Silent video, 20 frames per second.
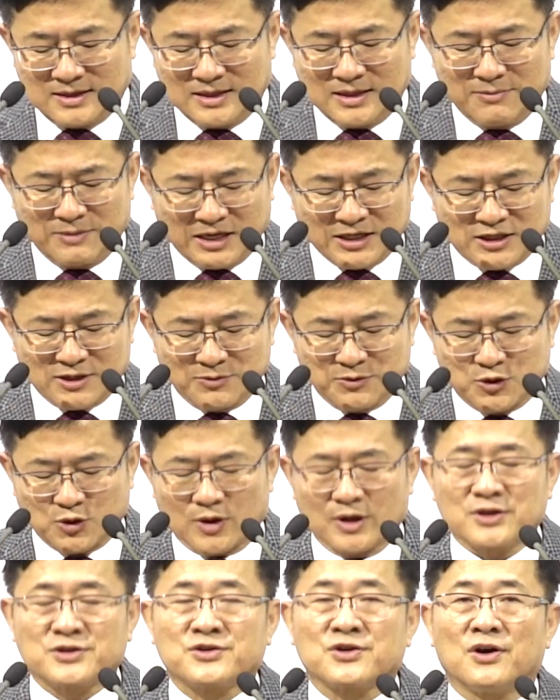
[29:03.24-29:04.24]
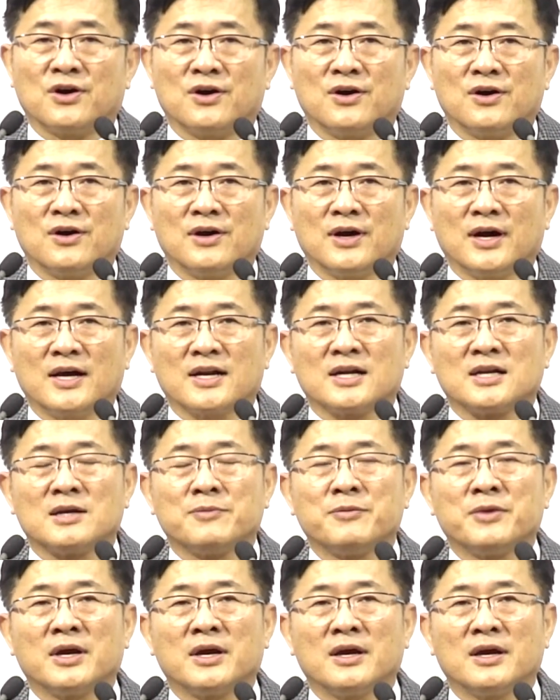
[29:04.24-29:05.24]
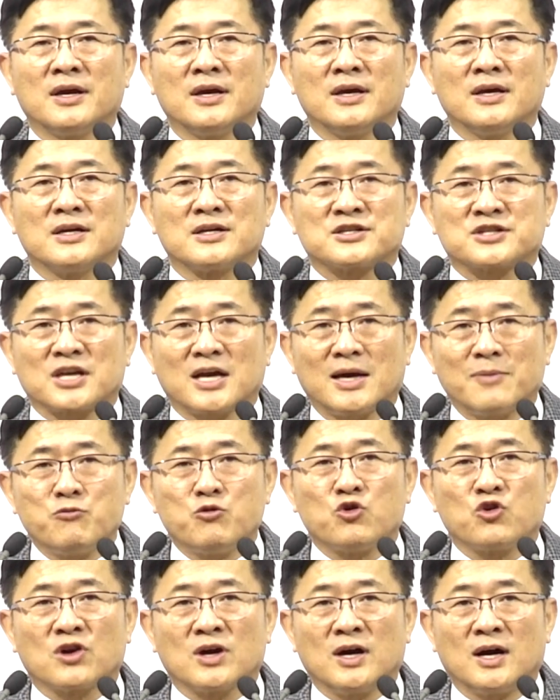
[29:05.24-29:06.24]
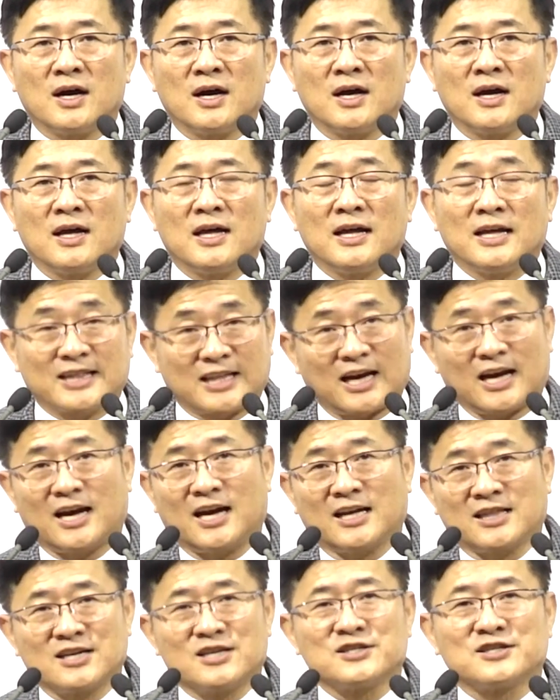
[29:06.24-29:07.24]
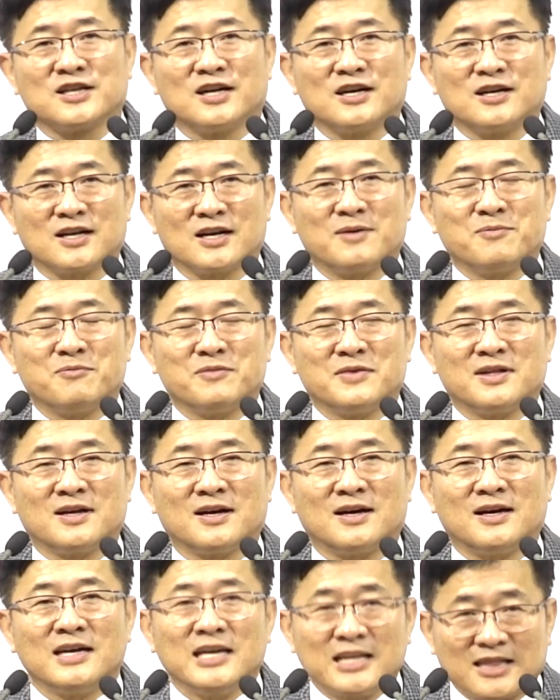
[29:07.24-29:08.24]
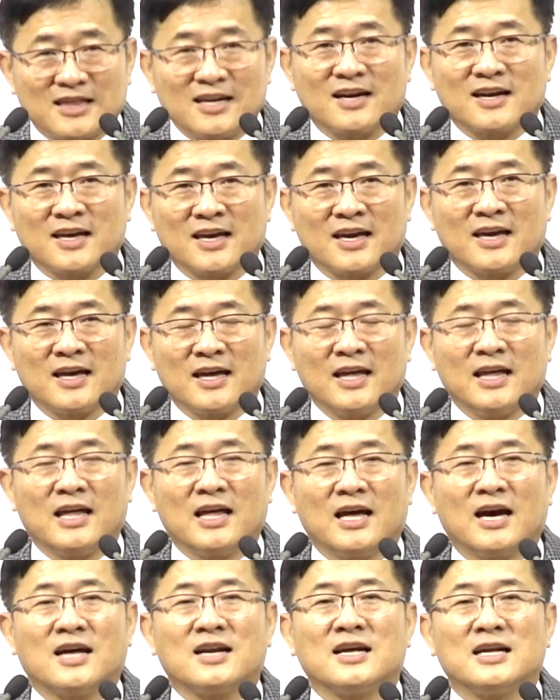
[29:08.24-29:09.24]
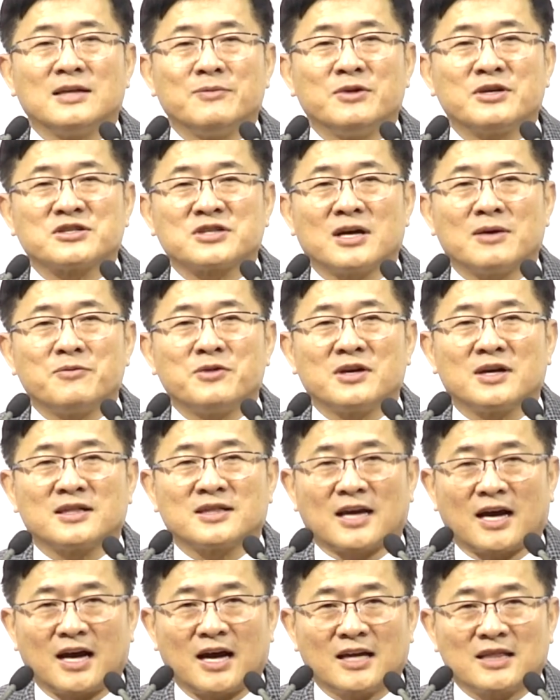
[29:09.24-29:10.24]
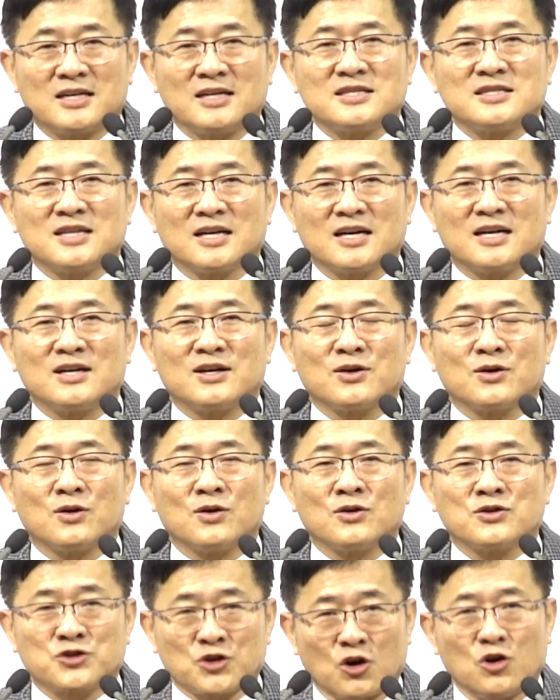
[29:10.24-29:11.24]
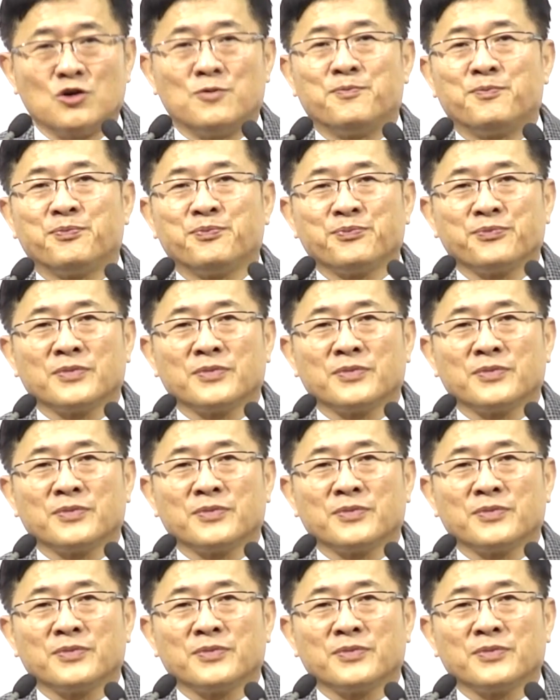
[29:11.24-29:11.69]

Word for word: 이 말씀 속에서 하나님의 삼위가 다 등장을 합니다. 이 땅에 하나님의 삼위가 다 등장하는 걸로 처음